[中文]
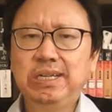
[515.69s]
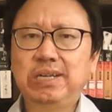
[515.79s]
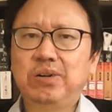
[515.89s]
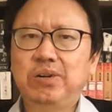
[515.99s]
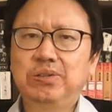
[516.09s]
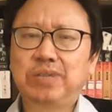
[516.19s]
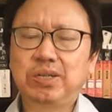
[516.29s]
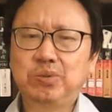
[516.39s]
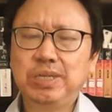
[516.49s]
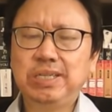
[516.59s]
然后到
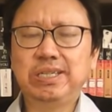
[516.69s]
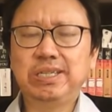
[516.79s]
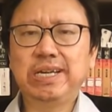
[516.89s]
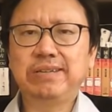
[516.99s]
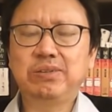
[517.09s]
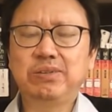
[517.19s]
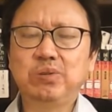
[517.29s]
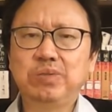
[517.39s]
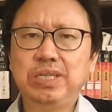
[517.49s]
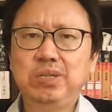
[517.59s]
了最近几天才
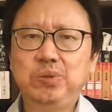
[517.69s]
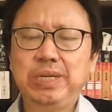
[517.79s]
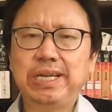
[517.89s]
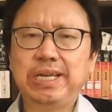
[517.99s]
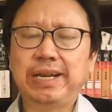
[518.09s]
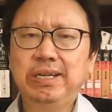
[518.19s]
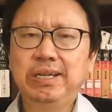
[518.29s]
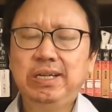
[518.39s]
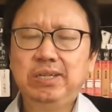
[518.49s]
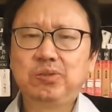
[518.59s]
重新确定下来，
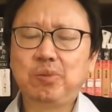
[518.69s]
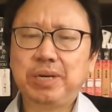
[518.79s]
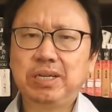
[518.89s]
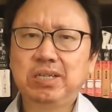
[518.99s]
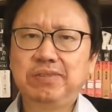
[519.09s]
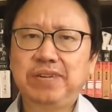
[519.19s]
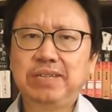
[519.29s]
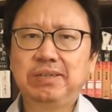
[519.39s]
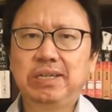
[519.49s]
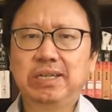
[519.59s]
说明各方
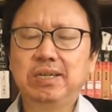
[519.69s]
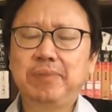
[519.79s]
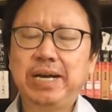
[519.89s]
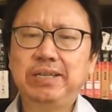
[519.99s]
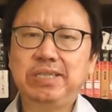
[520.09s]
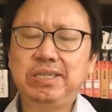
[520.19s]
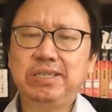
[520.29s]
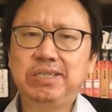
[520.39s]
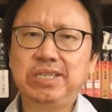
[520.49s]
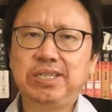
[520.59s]
呃各派系
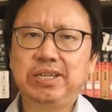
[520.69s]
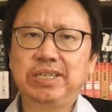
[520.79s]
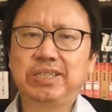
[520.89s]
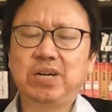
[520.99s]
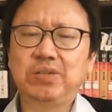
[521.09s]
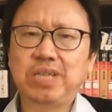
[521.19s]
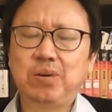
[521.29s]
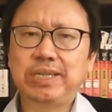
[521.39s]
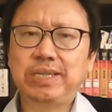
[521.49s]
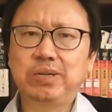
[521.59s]
进行了一个讨价
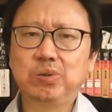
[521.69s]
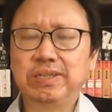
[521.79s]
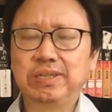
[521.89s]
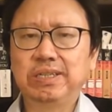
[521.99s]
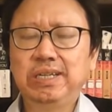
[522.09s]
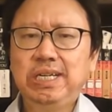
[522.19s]
还价的过程。